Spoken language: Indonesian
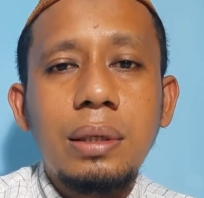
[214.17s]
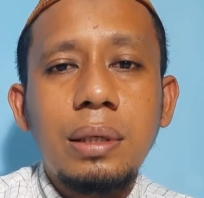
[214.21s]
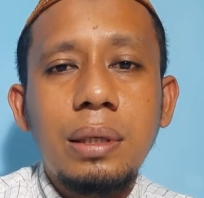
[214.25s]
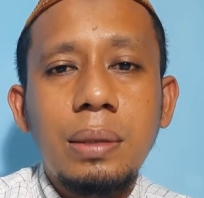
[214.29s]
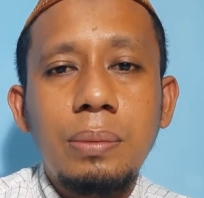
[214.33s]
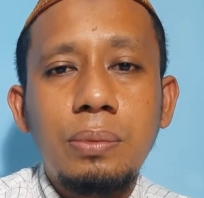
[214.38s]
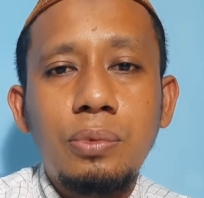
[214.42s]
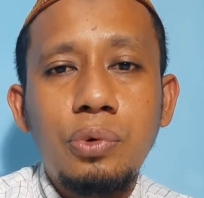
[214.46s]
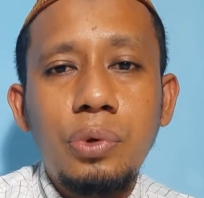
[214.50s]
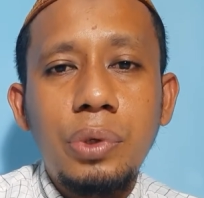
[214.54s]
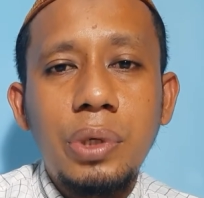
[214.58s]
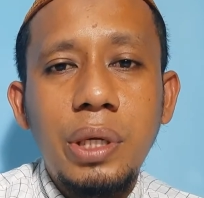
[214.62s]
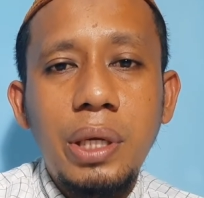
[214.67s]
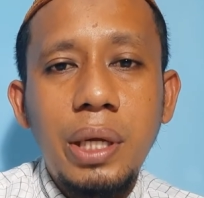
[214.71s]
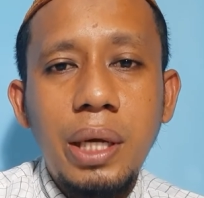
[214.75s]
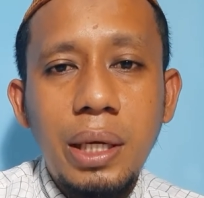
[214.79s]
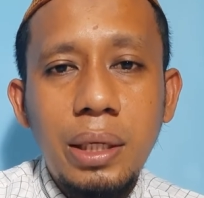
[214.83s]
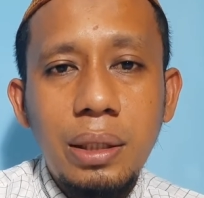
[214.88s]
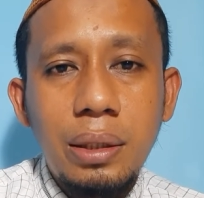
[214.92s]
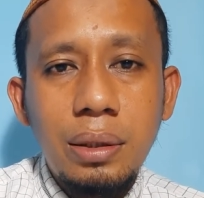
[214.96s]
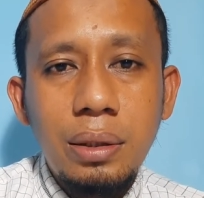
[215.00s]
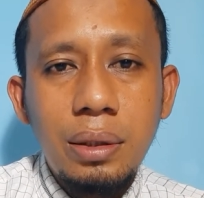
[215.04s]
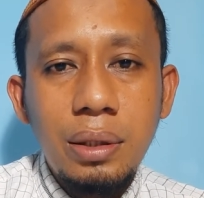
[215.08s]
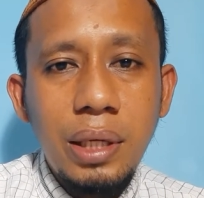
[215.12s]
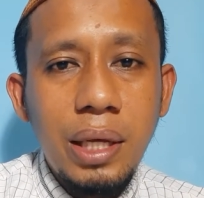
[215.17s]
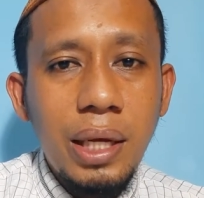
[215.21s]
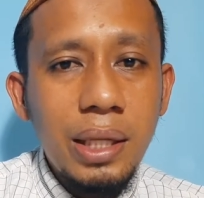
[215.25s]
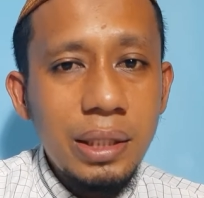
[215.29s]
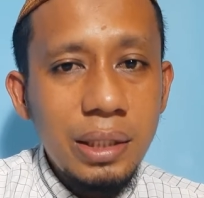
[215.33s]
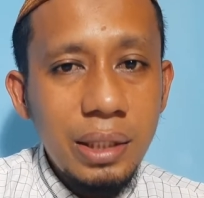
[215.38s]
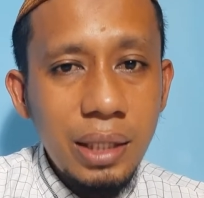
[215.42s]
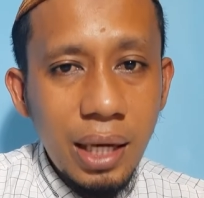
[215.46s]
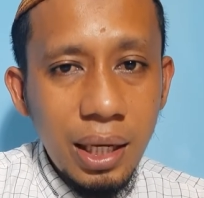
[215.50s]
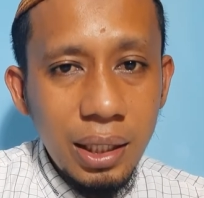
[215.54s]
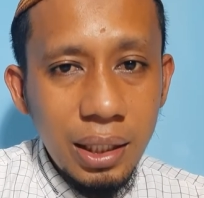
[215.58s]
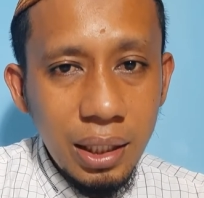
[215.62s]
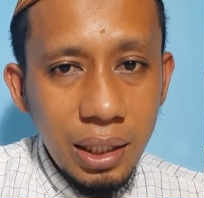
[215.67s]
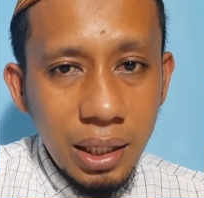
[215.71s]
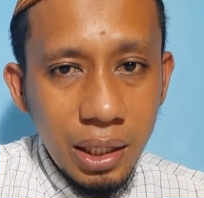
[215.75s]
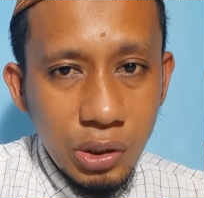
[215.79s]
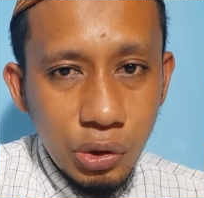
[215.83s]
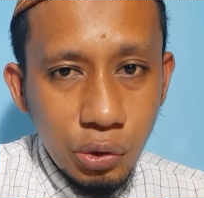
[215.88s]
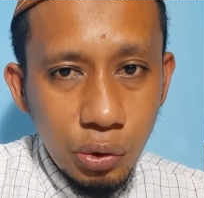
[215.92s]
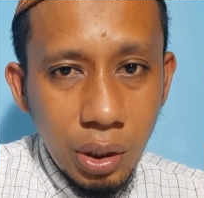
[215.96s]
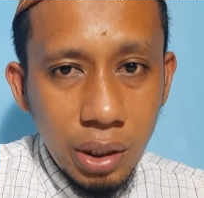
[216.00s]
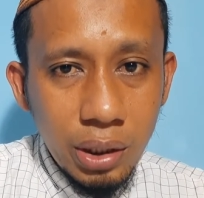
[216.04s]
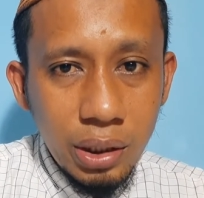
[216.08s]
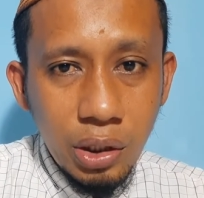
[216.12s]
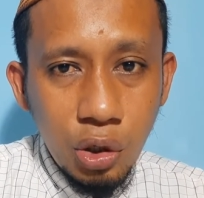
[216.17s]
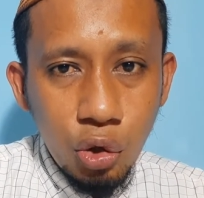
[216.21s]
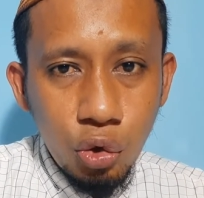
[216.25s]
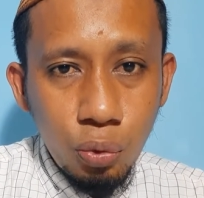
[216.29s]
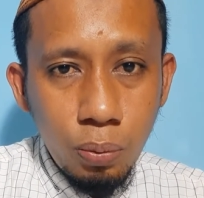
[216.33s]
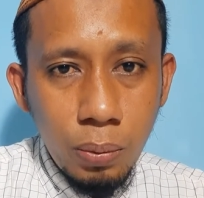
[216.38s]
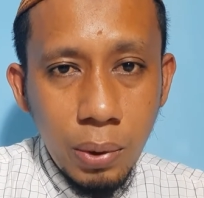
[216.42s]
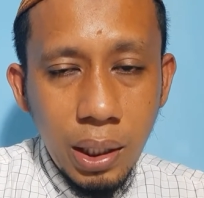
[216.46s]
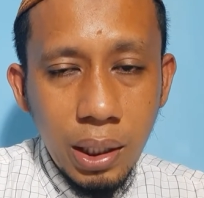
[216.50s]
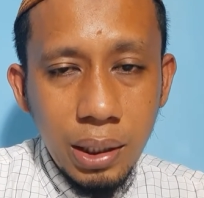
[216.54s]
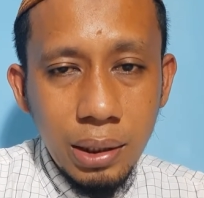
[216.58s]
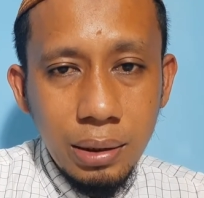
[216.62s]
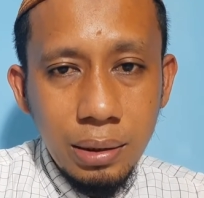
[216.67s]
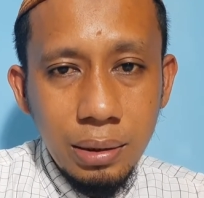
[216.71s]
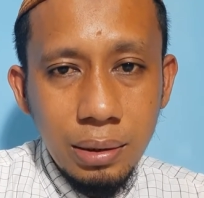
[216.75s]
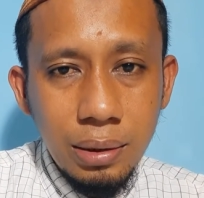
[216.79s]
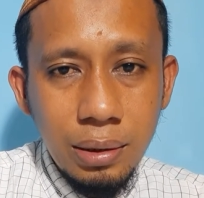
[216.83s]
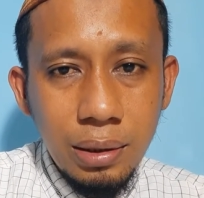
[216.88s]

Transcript: kemudian niatnya adalah sholat taubat,